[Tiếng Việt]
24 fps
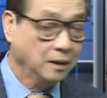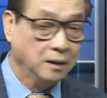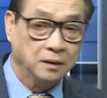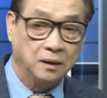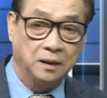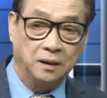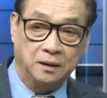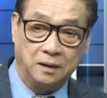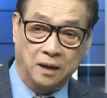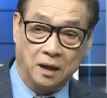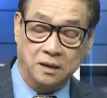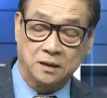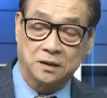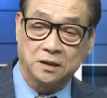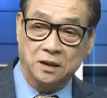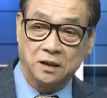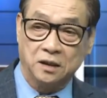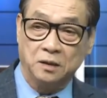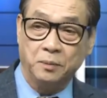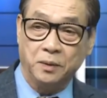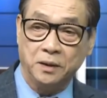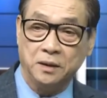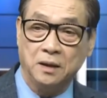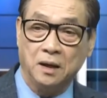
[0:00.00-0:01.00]
Thì thật
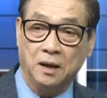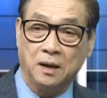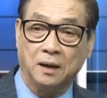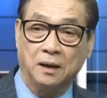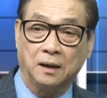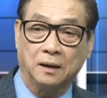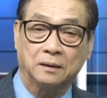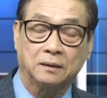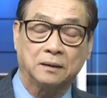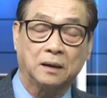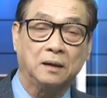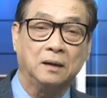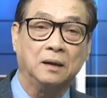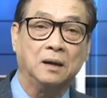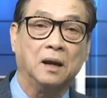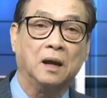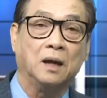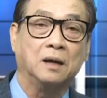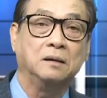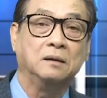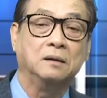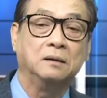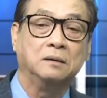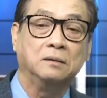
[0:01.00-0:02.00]
sự bây giờ là thánh lễ